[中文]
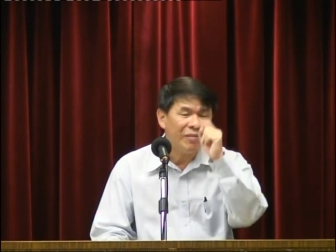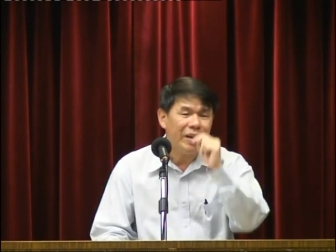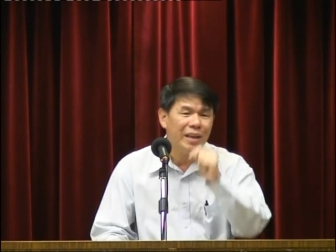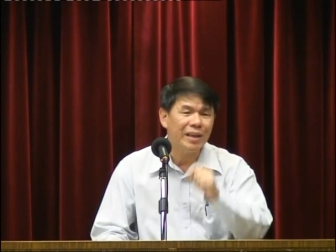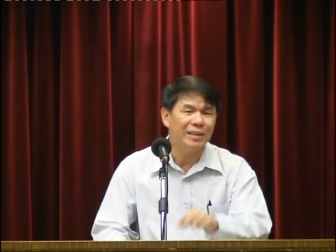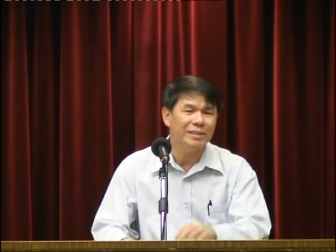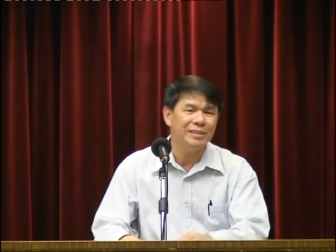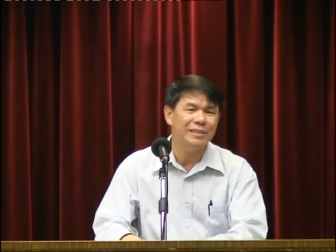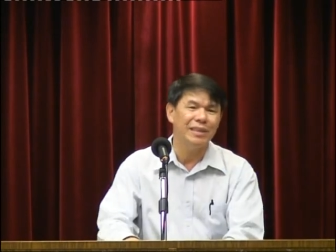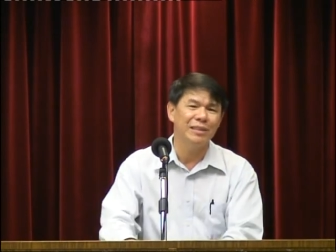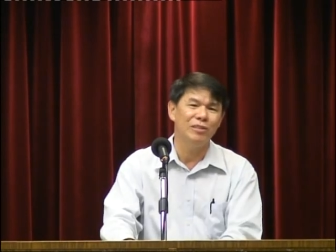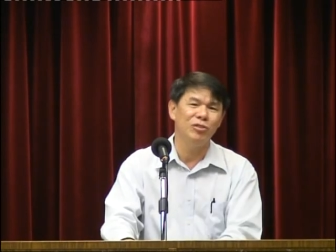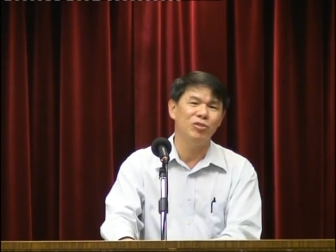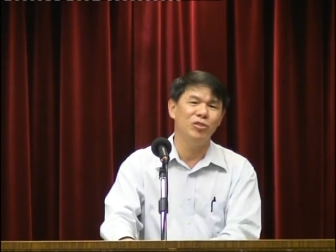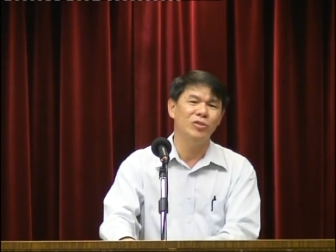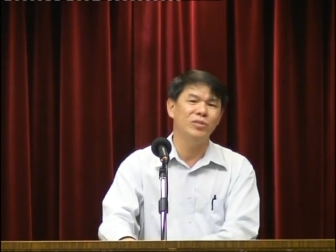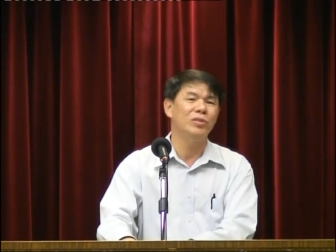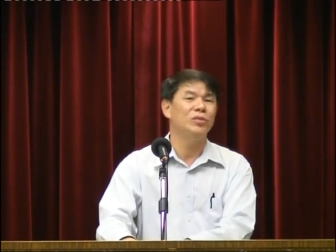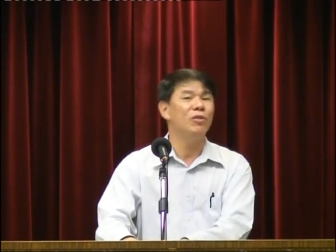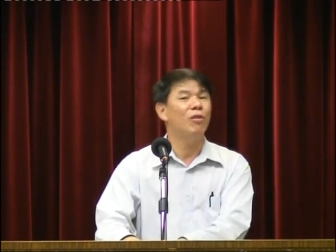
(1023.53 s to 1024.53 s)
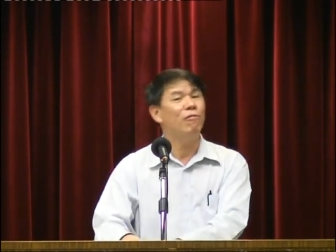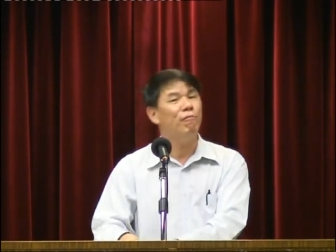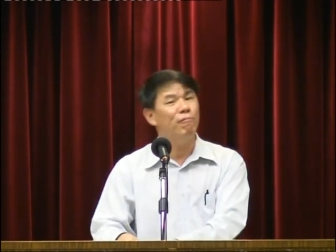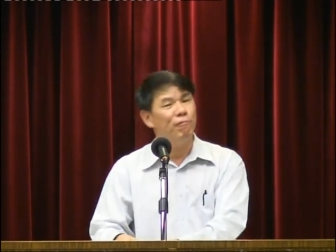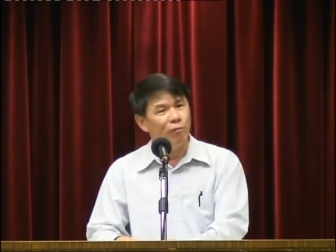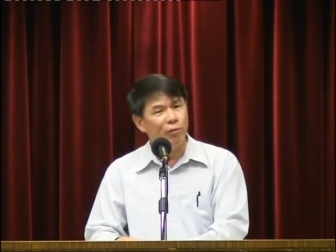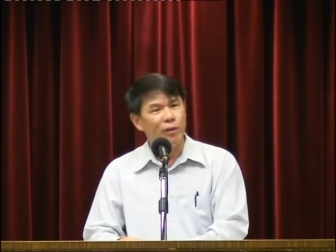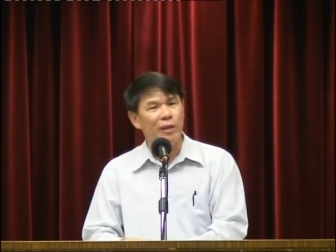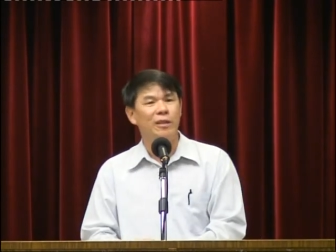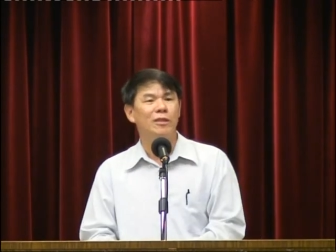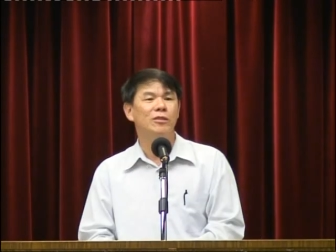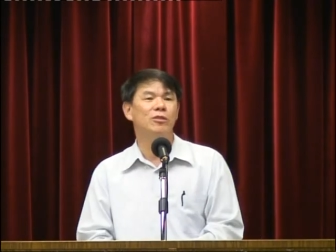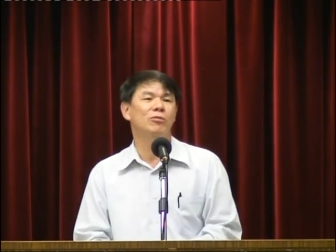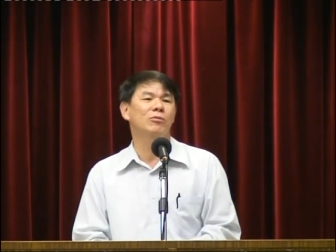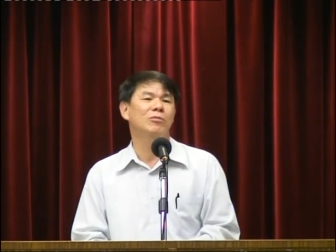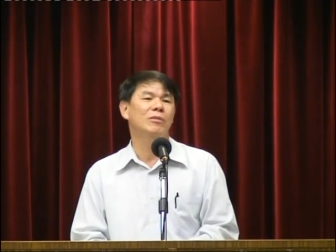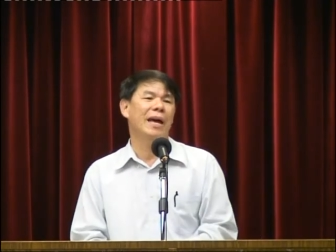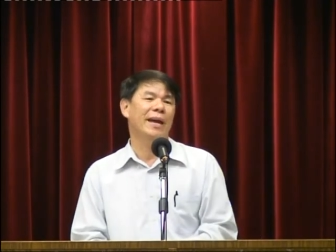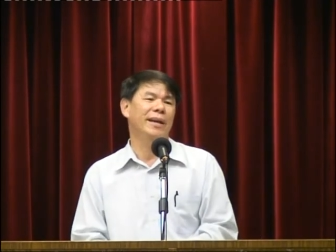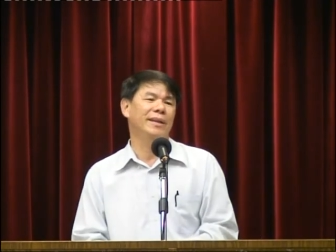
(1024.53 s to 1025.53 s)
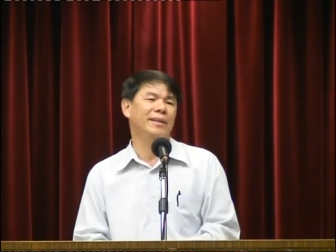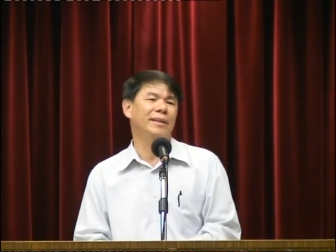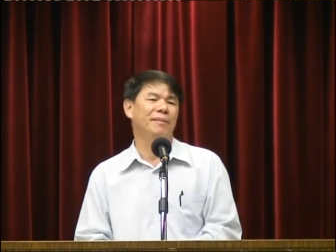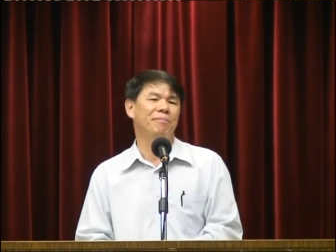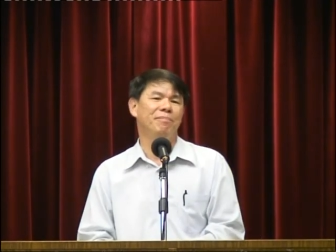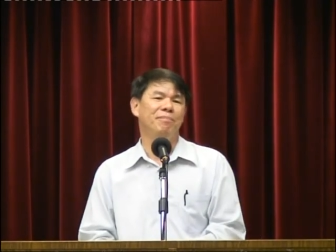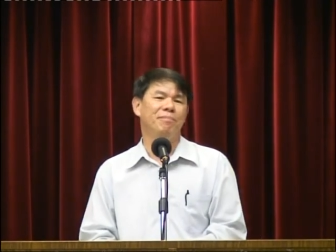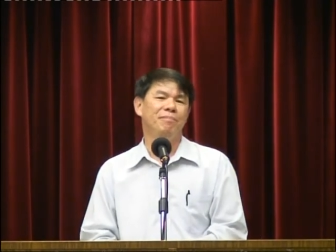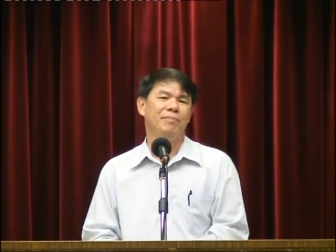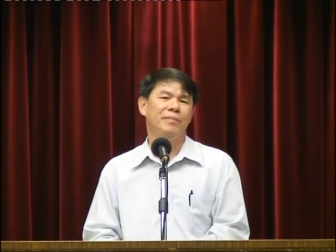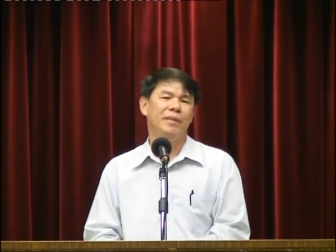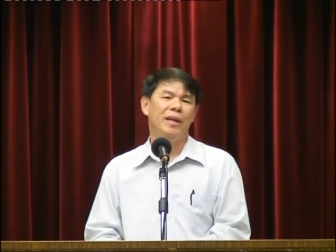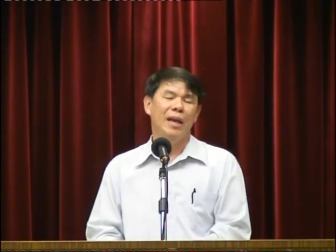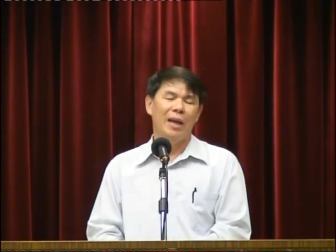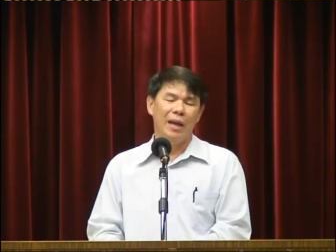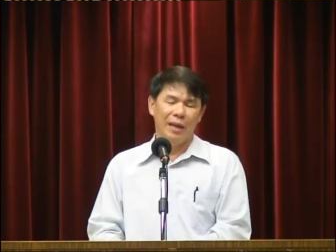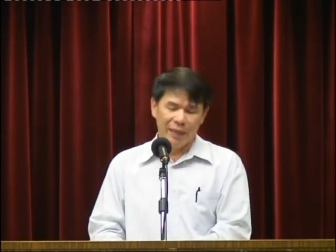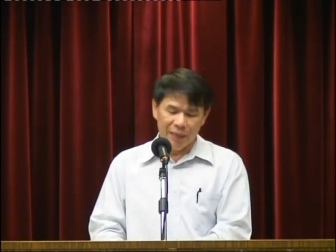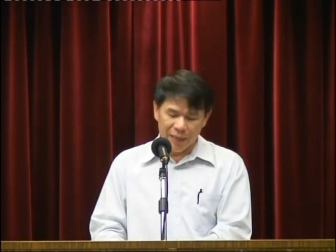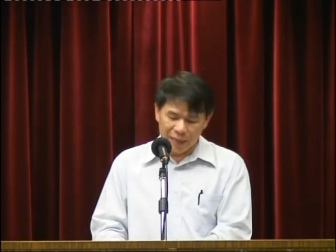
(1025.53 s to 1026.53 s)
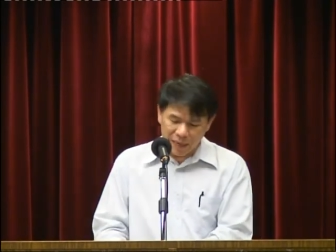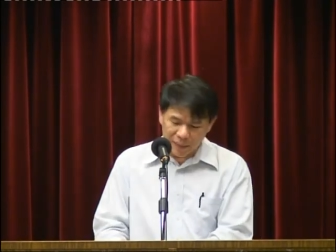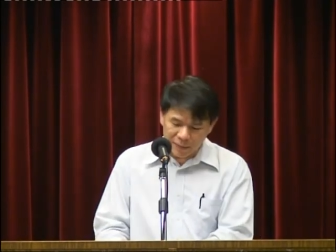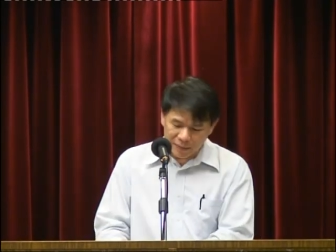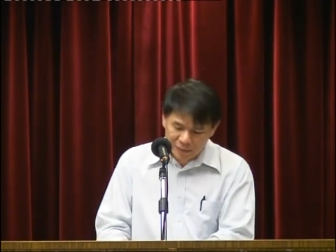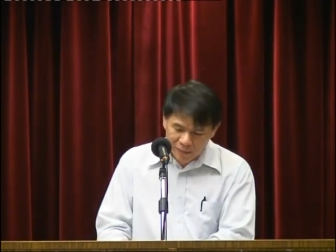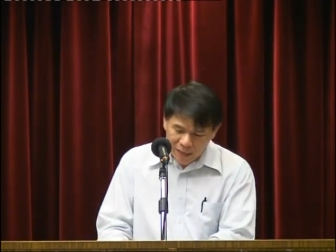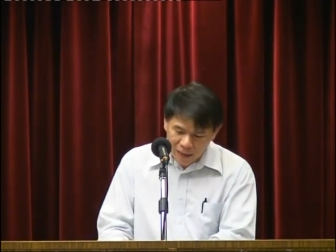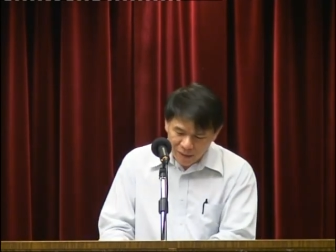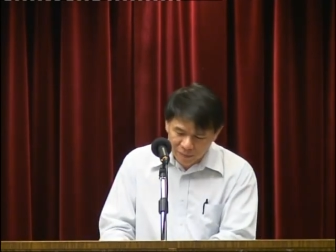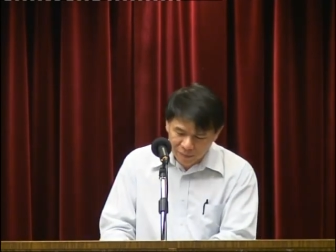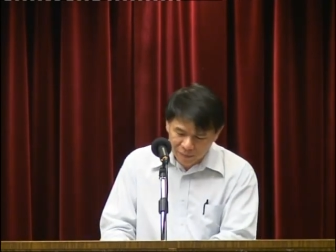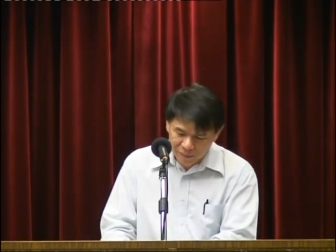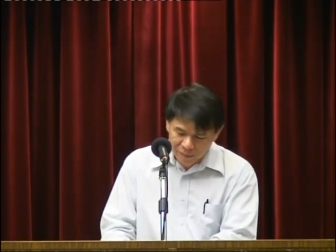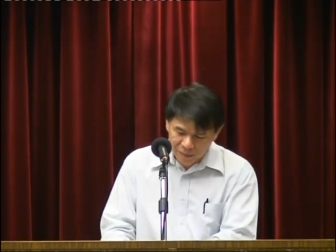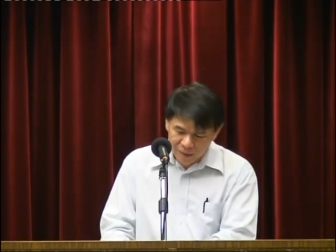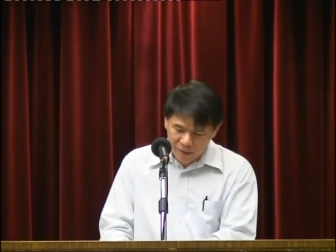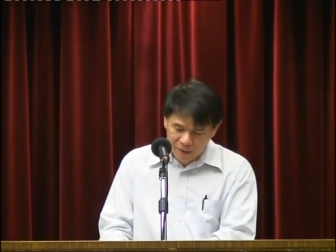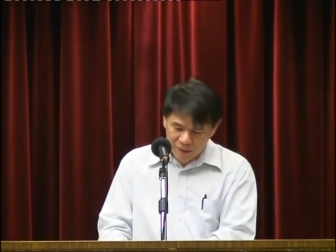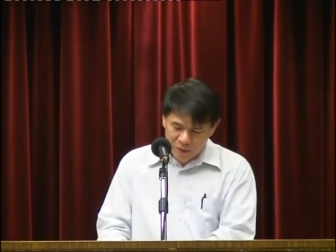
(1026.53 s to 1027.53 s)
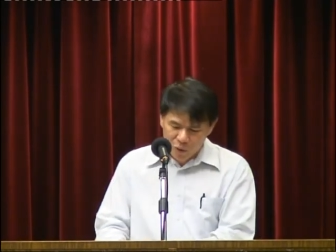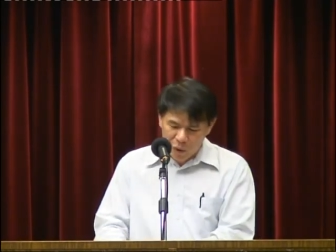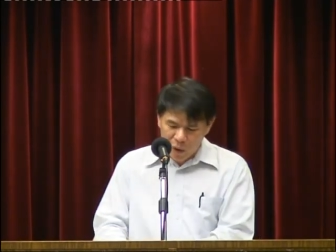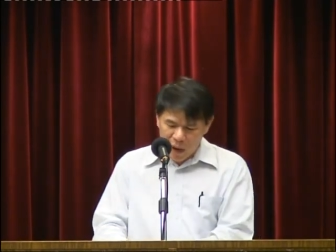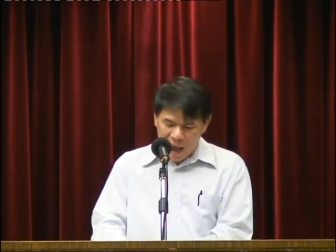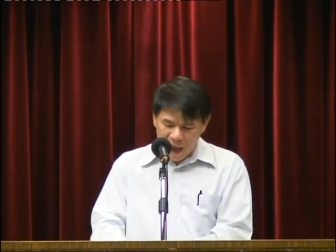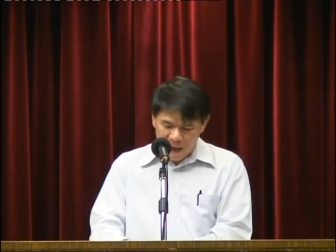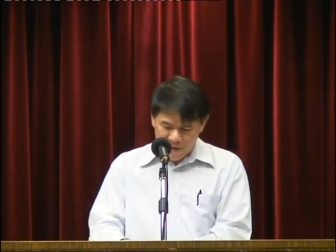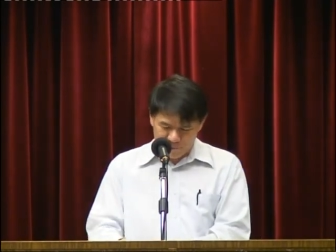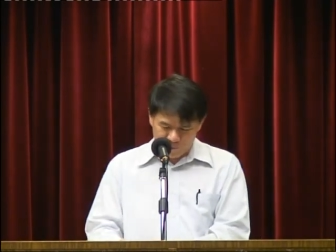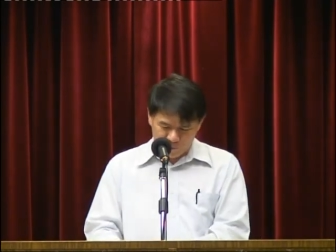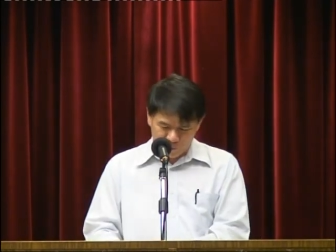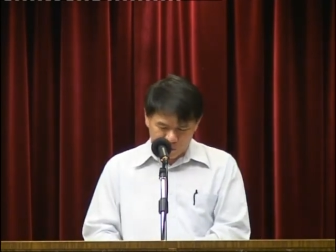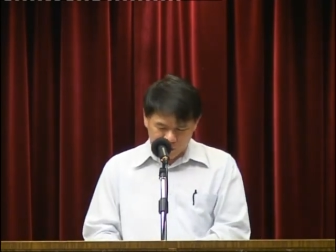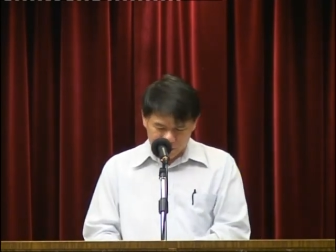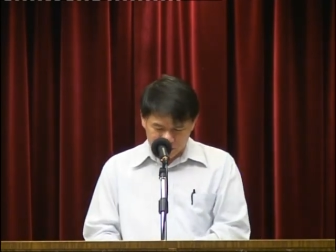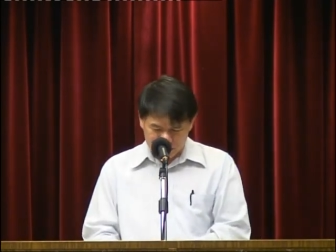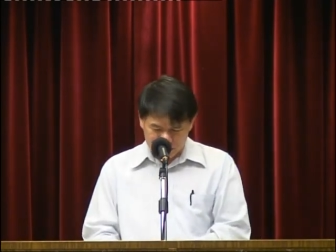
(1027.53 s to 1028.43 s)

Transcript: 外一个证据是从福音书来的。你看到约翰福音